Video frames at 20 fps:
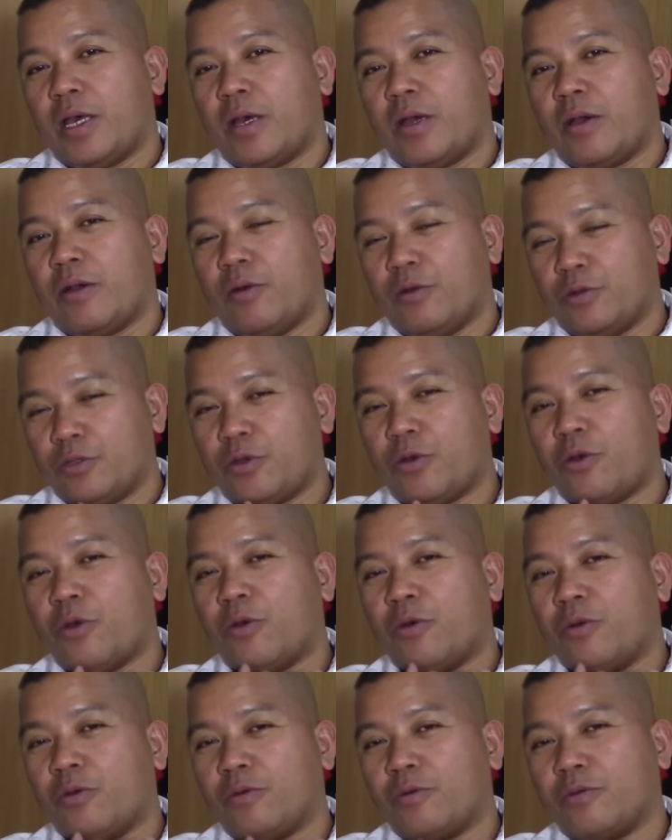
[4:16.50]

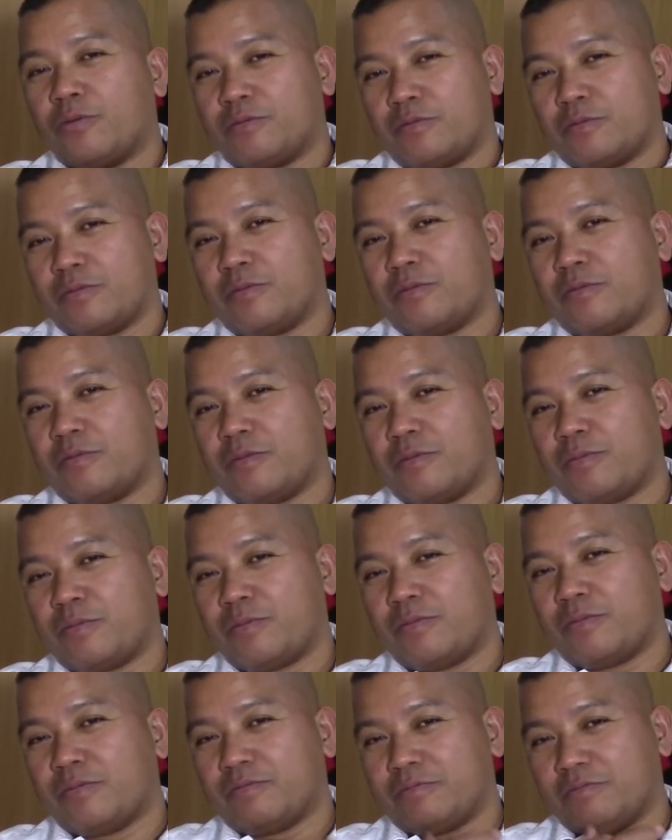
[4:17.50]
Although,
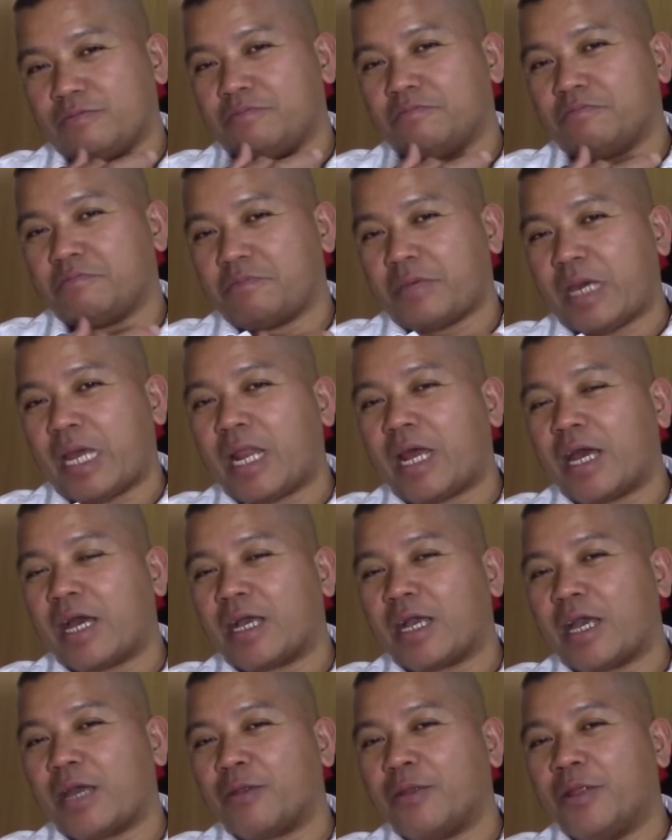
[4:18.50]
parang
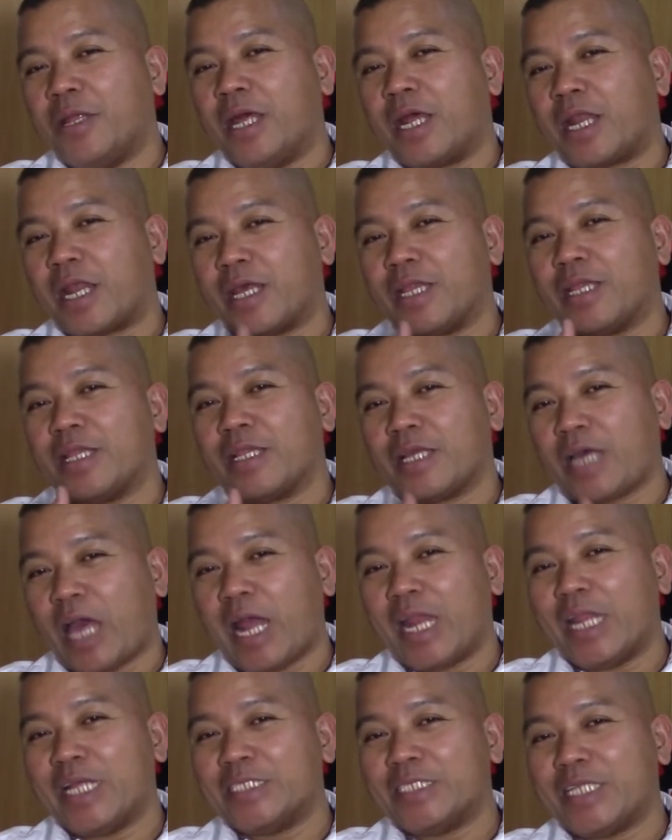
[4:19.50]
gano'n na rin,
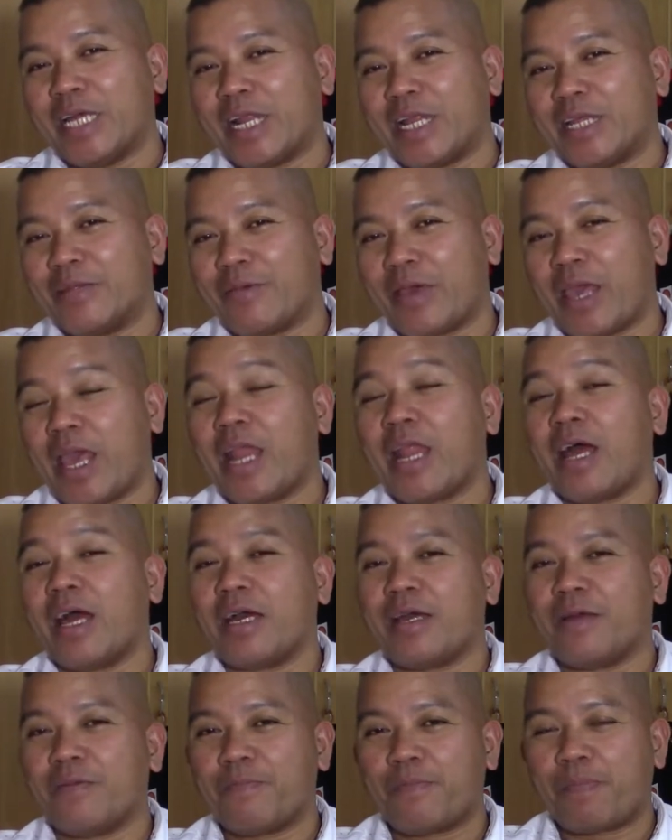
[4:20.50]
college na rin, kaya lang,
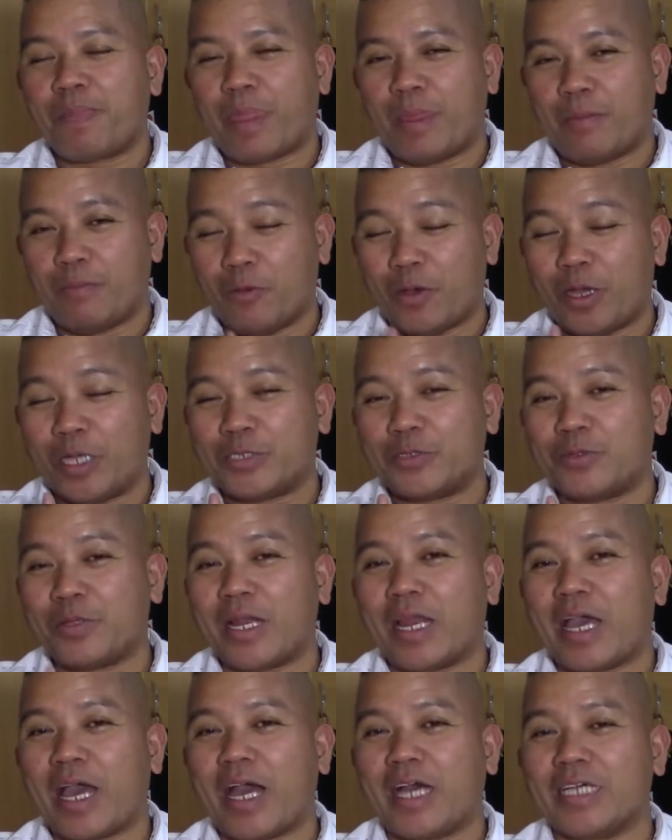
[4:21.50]

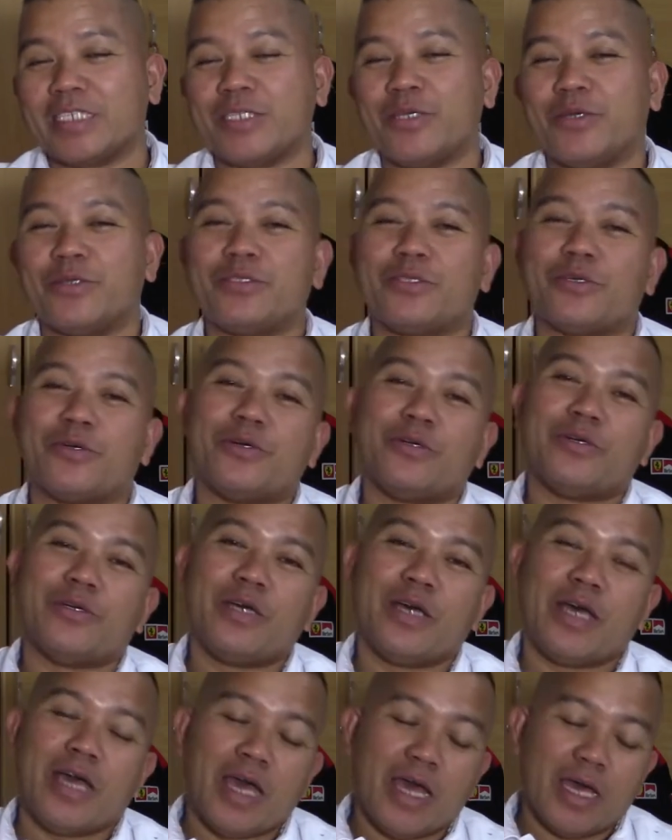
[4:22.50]
vocational nga kasi yun. So,
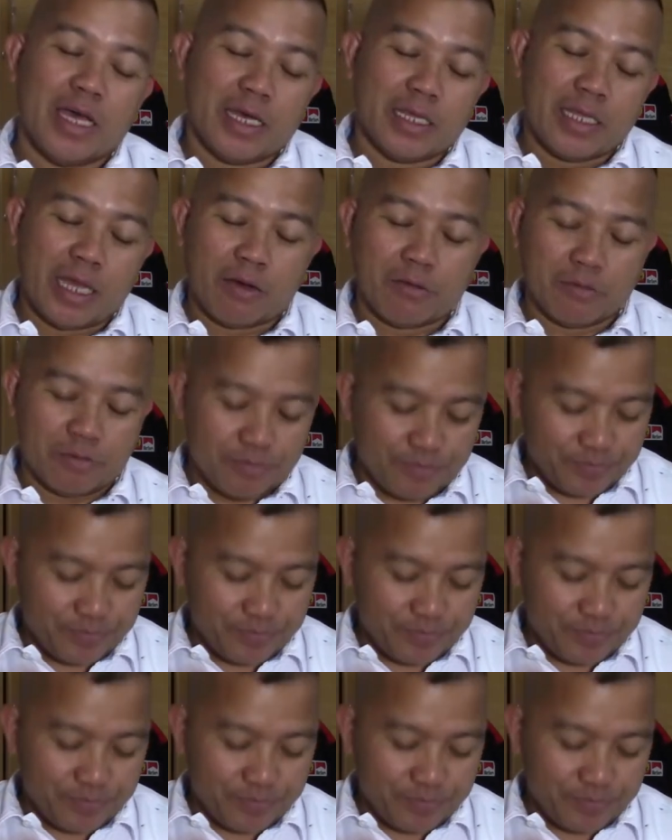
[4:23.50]
now,